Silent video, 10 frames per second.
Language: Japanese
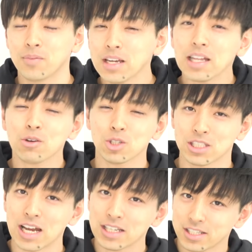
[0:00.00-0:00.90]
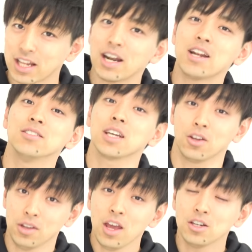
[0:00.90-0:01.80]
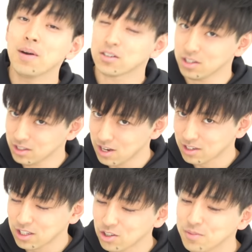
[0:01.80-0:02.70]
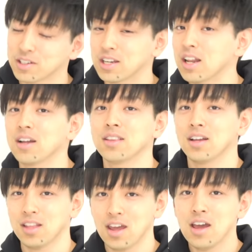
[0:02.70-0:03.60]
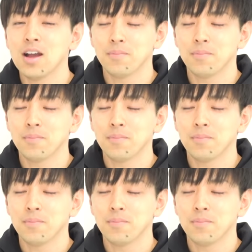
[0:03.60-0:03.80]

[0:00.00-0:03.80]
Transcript: だからこそ差がつけられるんだけどね。うまくいってる方とうまくいかなかった方で。